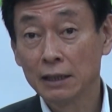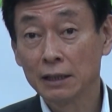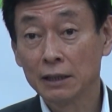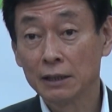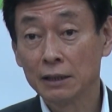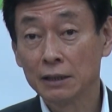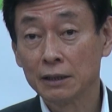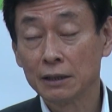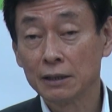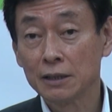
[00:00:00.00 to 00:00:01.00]

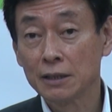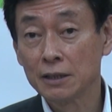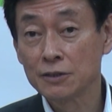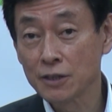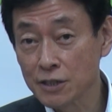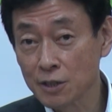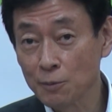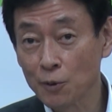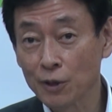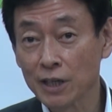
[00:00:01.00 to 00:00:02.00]
えー、いずれにして
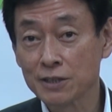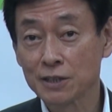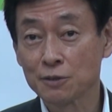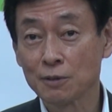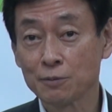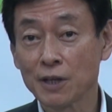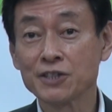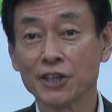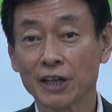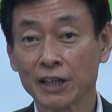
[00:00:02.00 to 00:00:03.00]
も検査数は増や
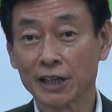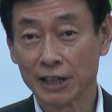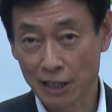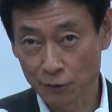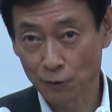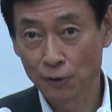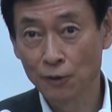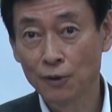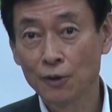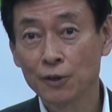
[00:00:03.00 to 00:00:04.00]
していかなきゃいけないと
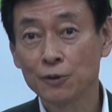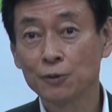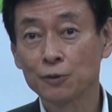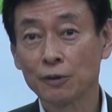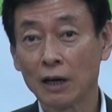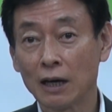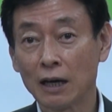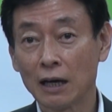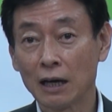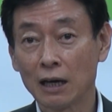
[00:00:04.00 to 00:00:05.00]
いうことは、
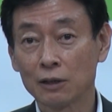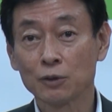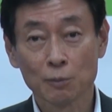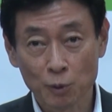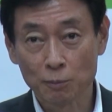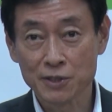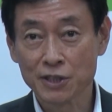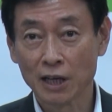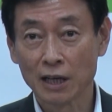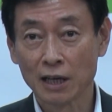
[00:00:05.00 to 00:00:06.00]
あこれはもう間違